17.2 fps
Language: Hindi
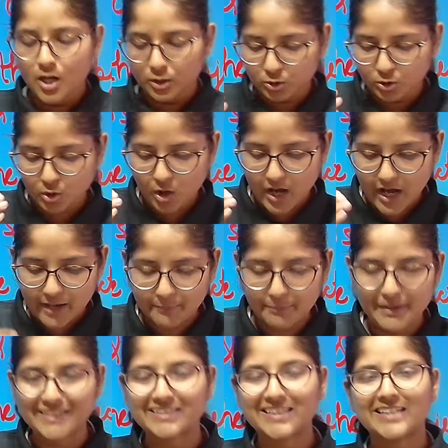तो अब
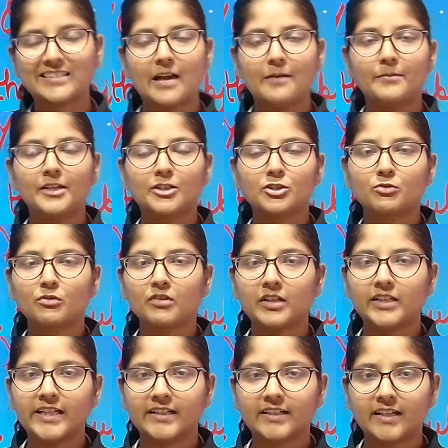इस एग्जामिनेशन को
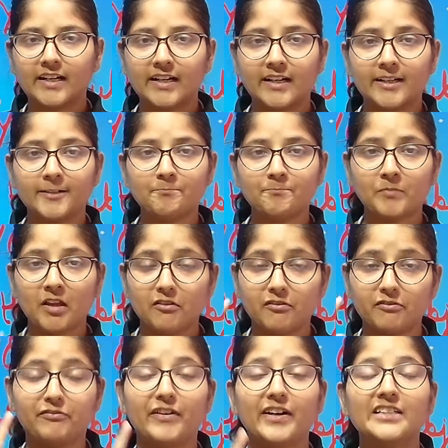क्लियर करना है
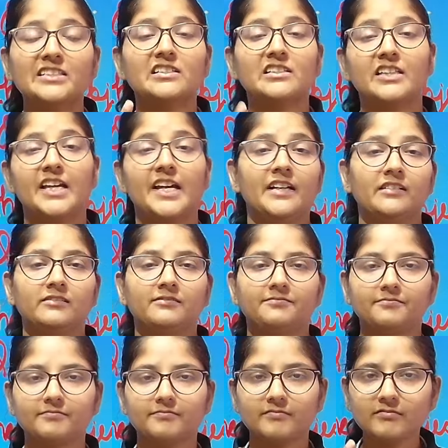फर्स्ट थिंग
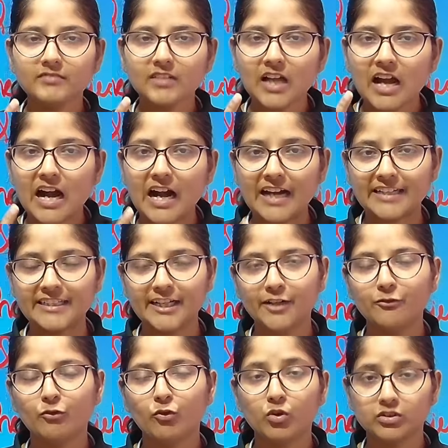आई डिड
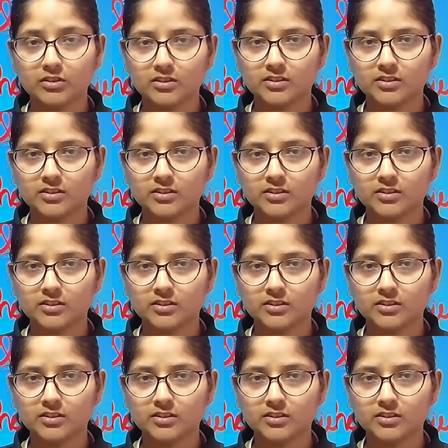वोज